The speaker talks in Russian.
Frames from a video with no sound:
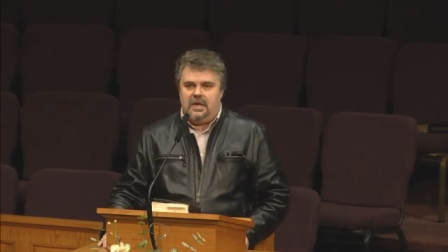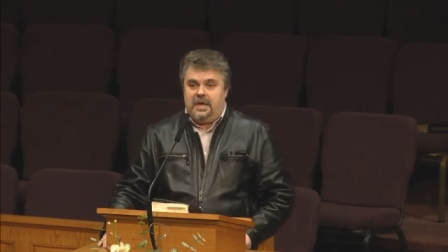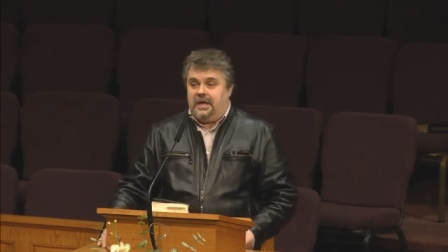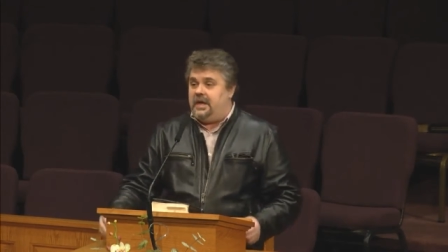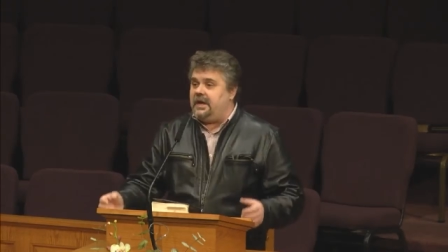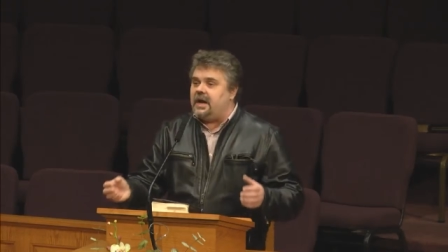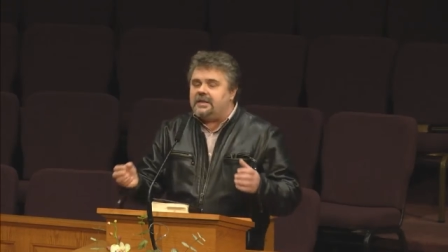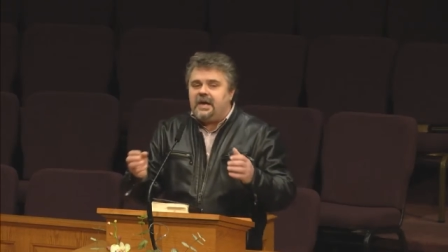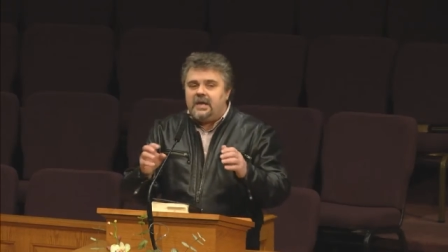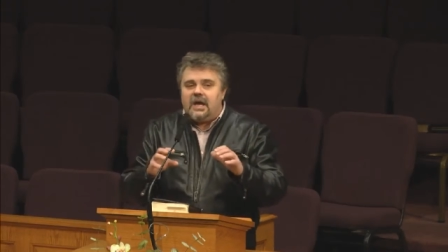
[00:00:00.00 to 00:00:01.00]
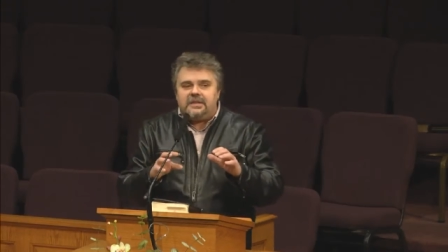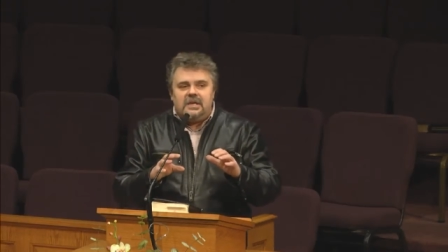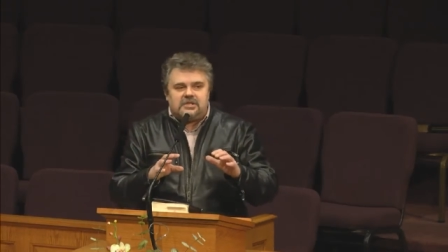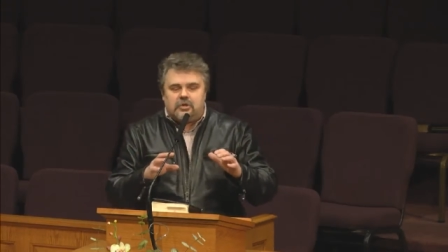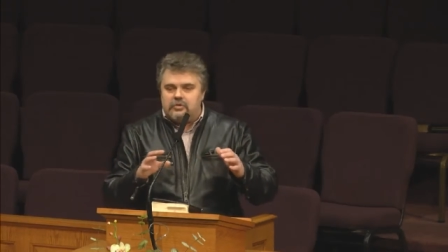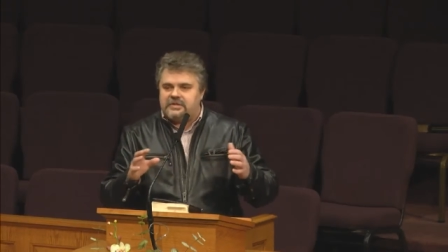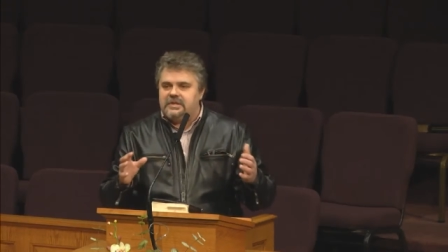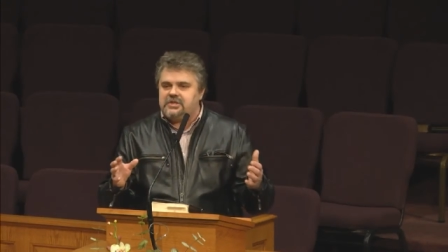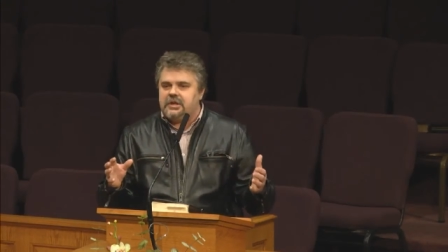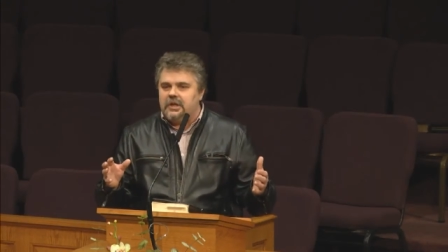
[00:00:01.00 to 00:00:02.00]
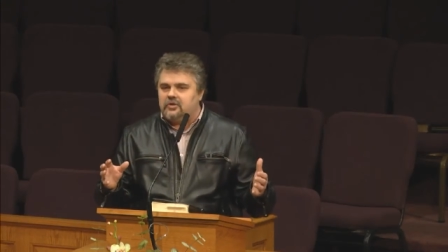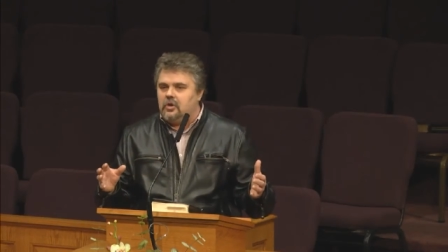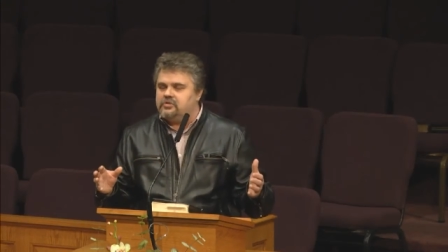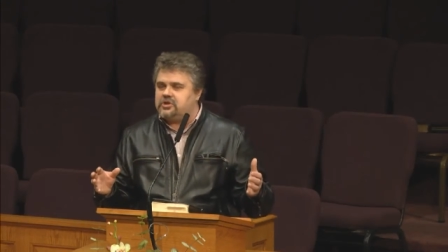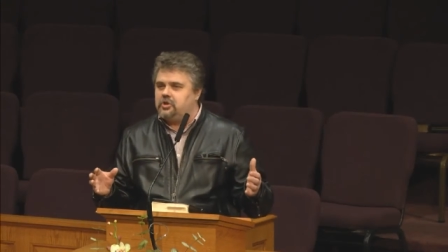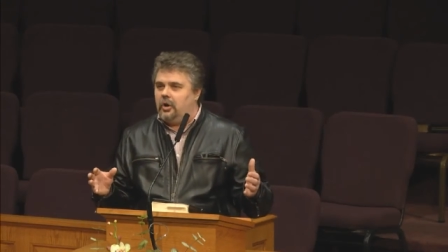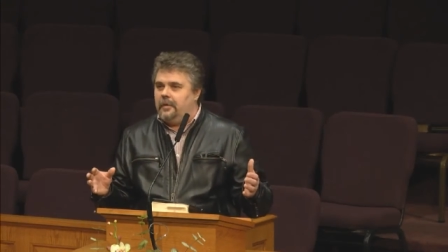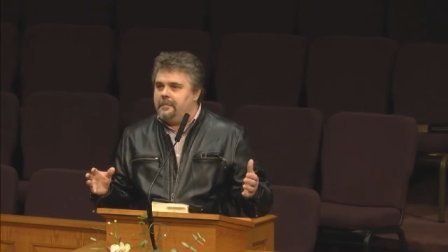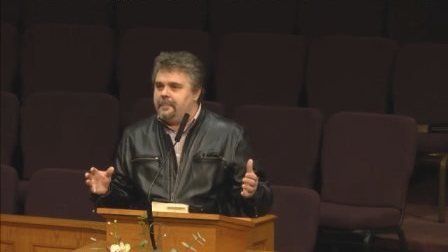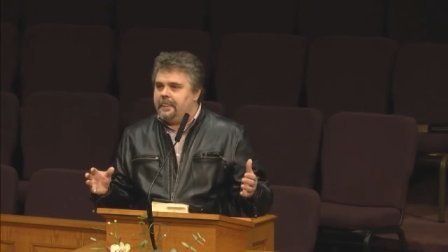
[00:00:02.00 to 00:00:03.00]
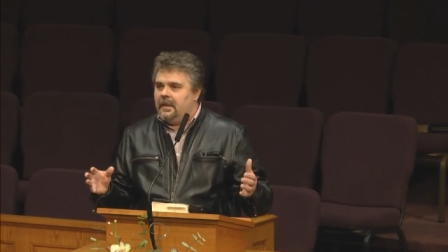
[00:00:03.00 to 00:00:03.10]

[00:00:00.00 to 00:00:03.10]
И когда я однажды услышал о том, что...